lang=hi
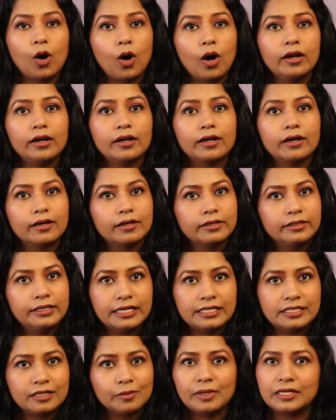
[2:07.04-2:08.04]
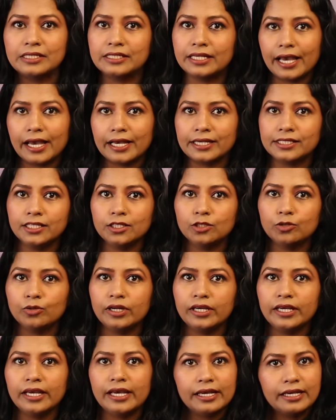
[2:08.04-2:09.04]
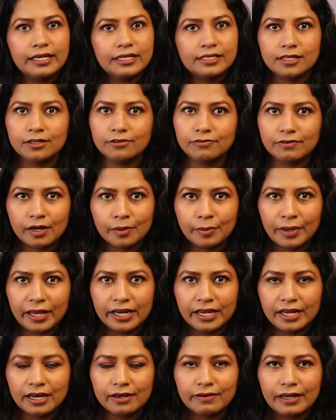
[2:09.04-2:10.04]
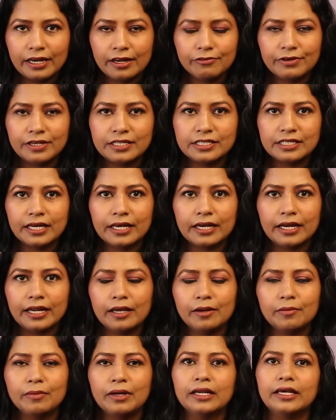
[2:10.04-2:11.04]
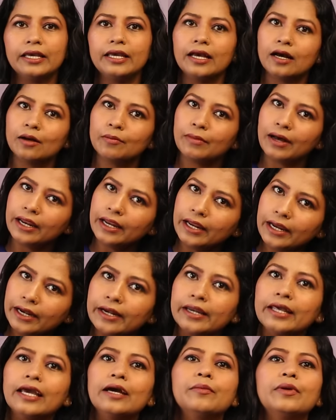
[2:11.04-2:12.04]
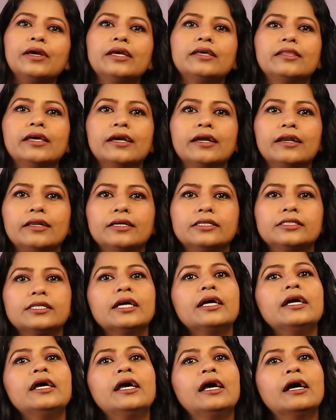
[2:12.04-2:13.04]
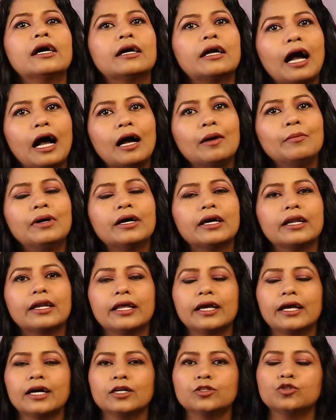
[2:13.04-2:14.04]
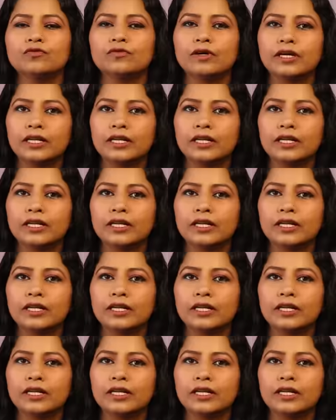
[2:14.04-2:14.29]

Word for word: और ये समस्या ऐसी तो नहीं है कि सिर्फ अमेरिका वाले फेस कर रहे हैं बल्कि हमारे इंडिया में ही देख लीजिए काम करने का जो